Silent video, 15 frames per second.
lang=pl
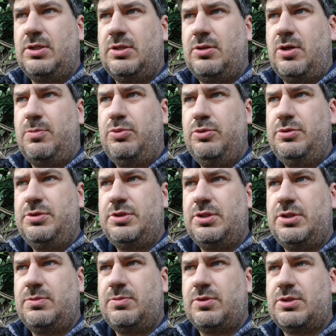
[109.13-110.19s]

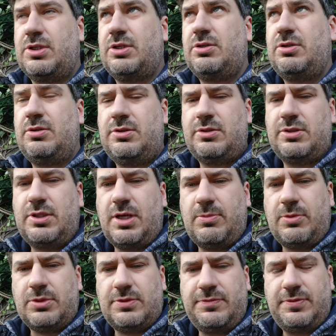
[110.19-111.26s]
opóźnić, może to coś da,
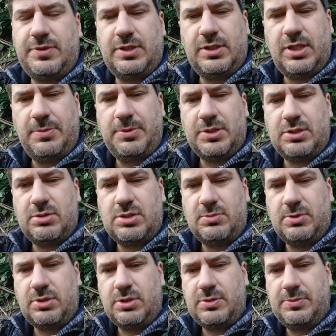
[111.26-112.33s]
może wtedy lepiej się będzie
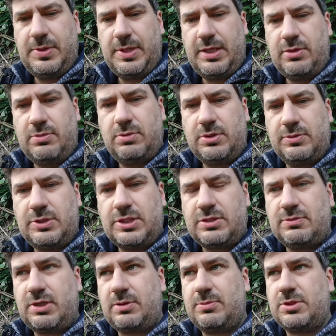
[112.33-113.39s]
motor zbierał, bo czasem
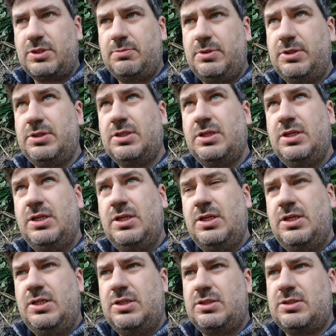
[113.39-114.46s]
tak może być,
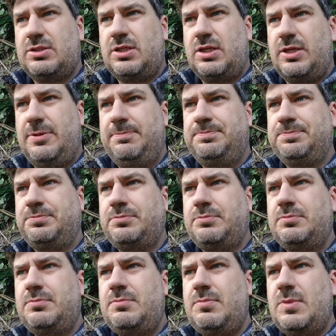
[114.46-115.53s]
że
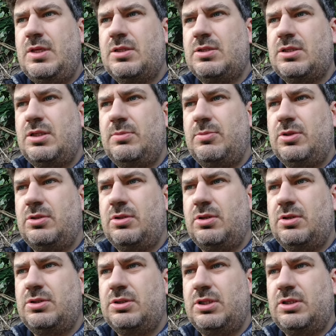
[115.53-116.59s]
że ten motor,
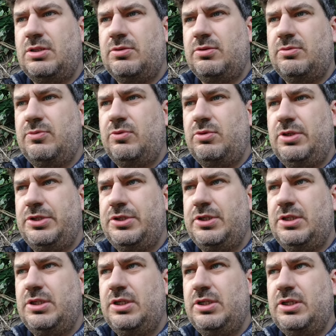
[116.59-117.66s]
czy ten ogólnie
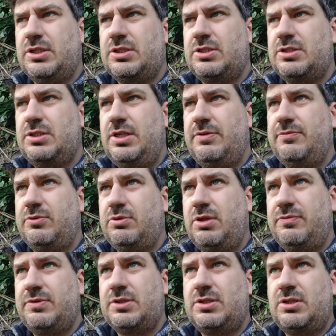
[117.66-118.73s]
silnik jest źle w ogóle
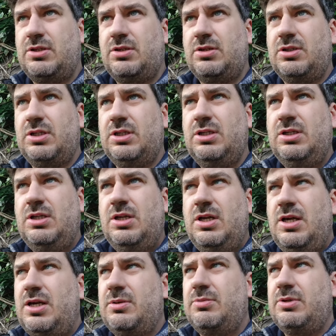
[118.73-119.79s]
wystrojony,
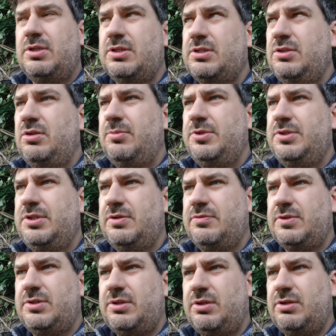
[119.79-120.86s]
albo jest domyślnie
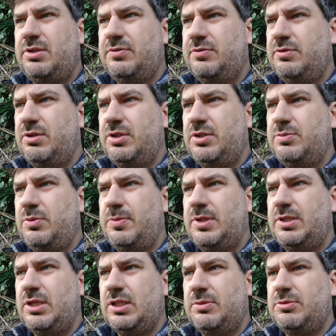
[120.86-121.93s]
wystrojony w którychś
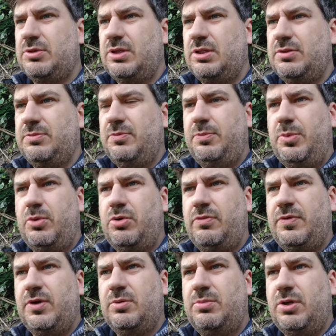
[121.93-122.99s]
momentach, na przykład w
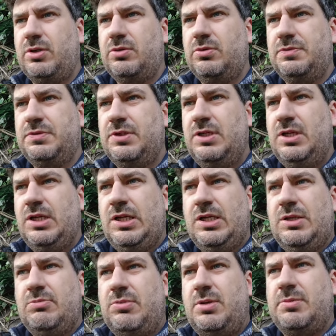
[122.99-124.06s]
połowie obrotów
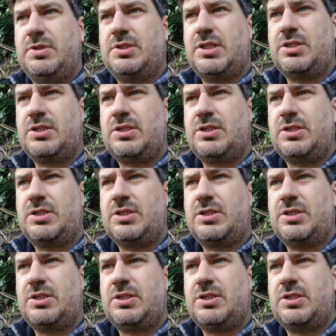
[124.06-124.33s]
mamy za,